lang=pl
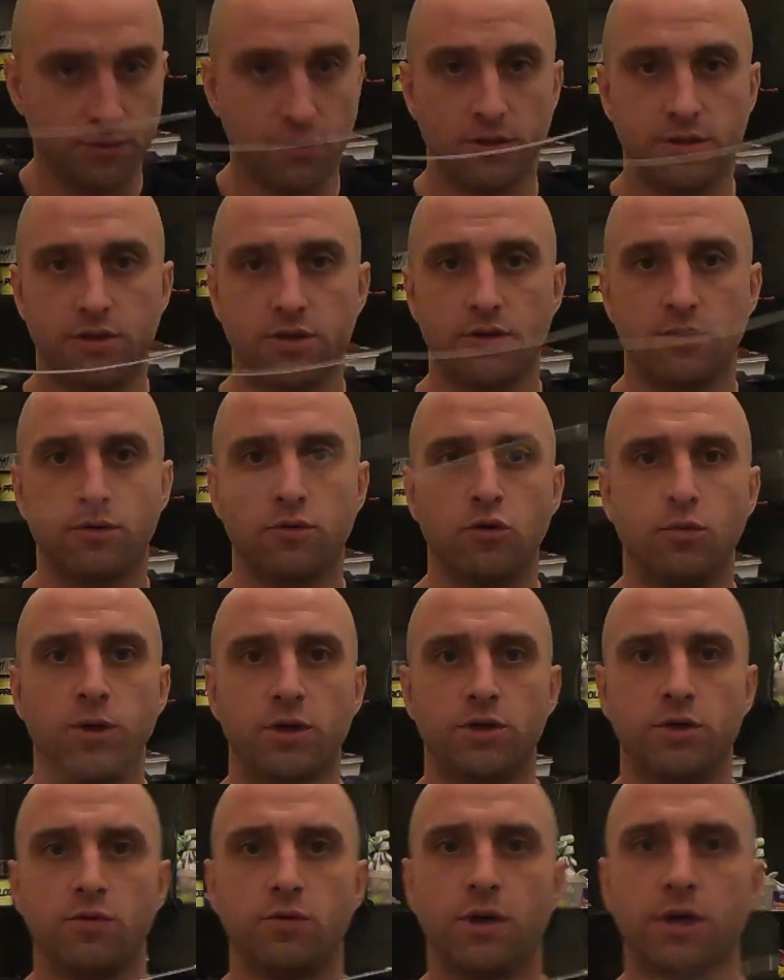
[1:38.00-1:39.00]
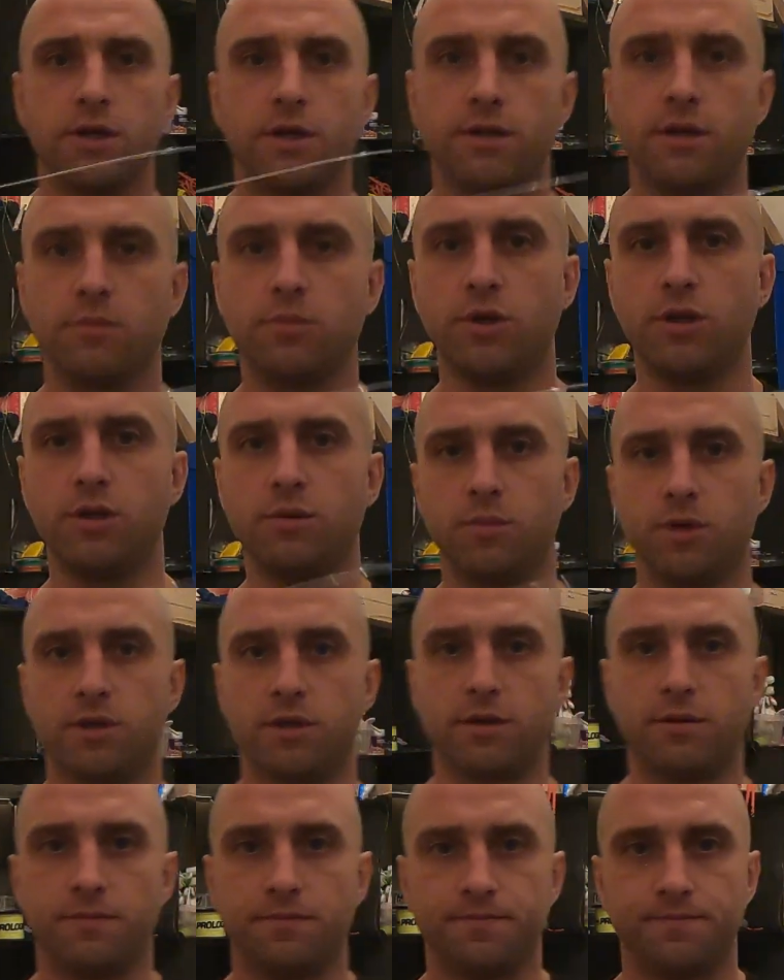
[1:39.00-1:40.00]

To jest gruba żyłka, 1 mm.